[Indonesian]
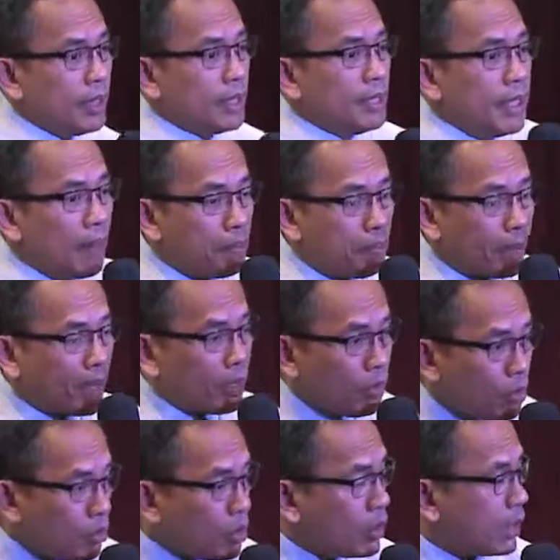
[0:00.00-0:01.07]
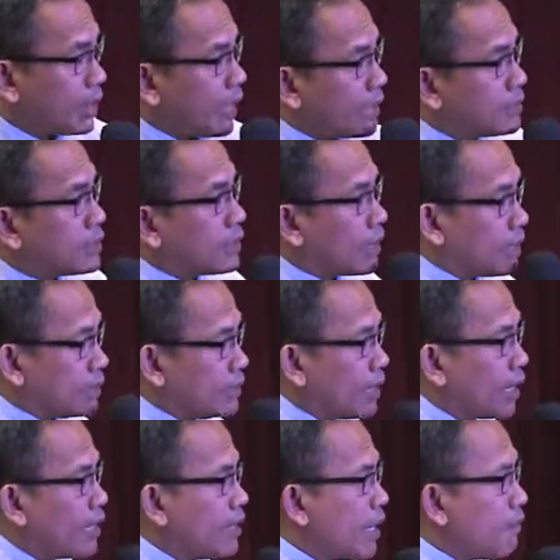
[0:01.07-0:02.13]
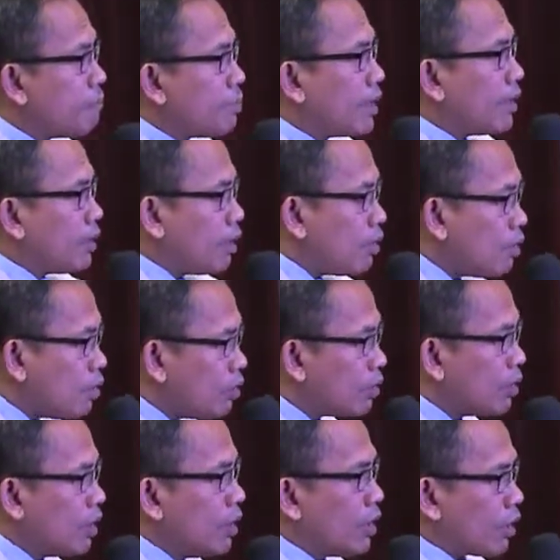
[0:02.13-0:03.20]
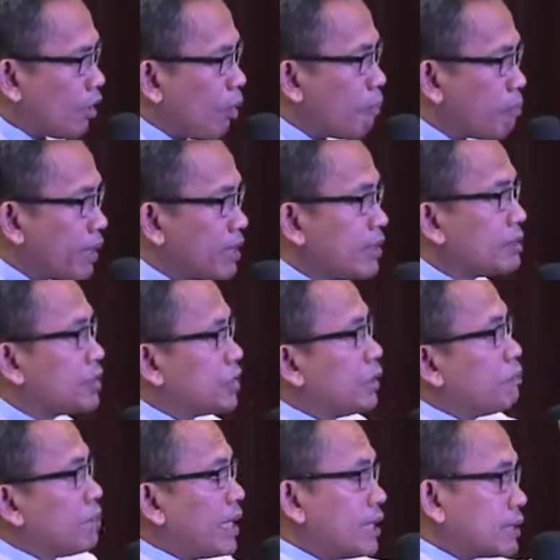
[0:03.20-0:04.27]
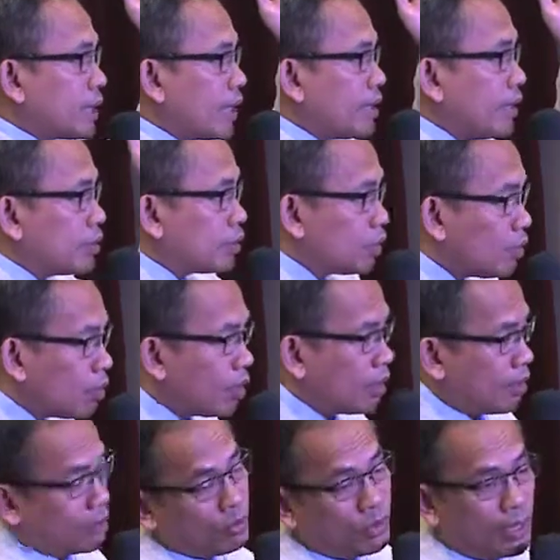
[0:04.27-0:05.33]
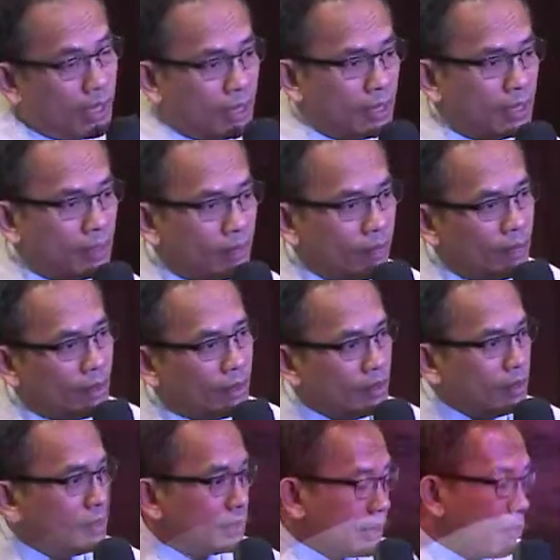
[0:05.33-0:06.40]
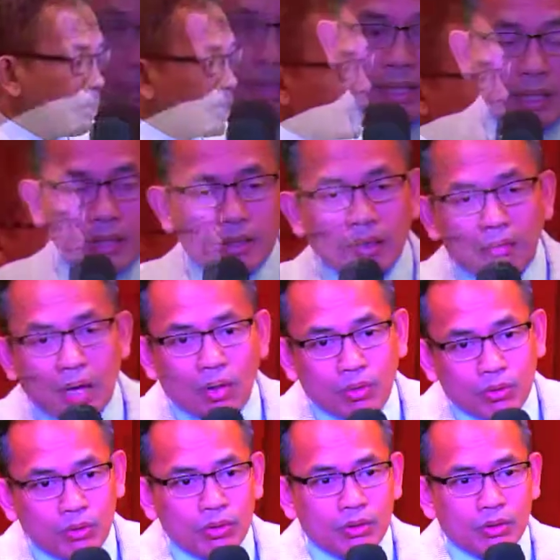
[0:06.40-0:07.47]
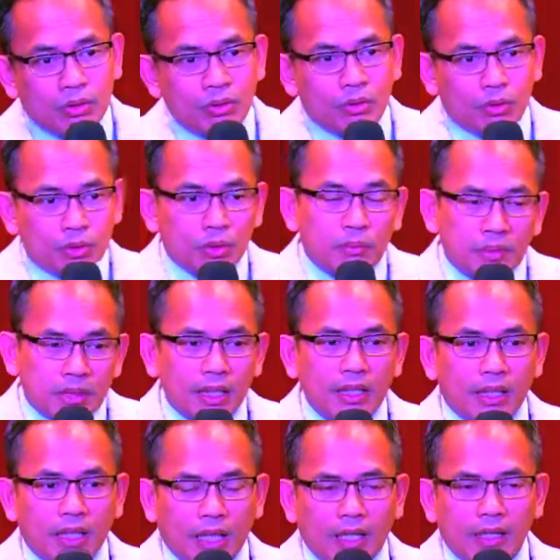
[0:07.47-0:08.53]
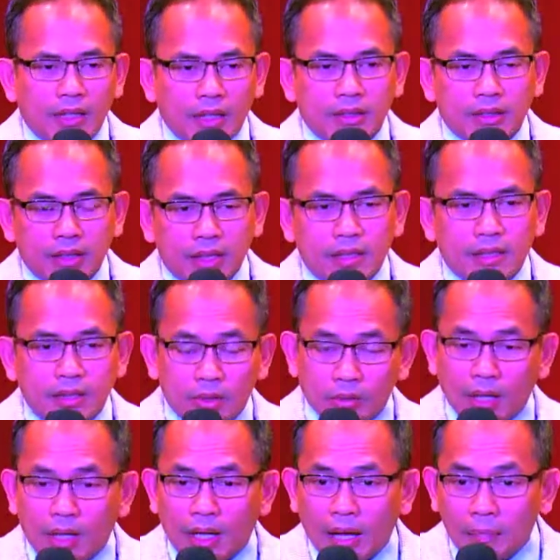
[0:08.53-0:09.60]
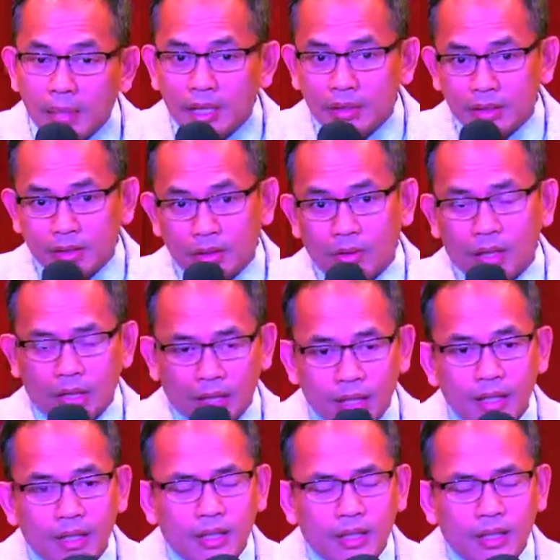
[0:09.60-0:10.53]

Dia perlu rekan sekerja, dia perlu companionship pada saat dia turun ke dunia ini. Siapa dari kita mau? untuk menjadi rekan sekerja Tuhan. Amin, saudara ya.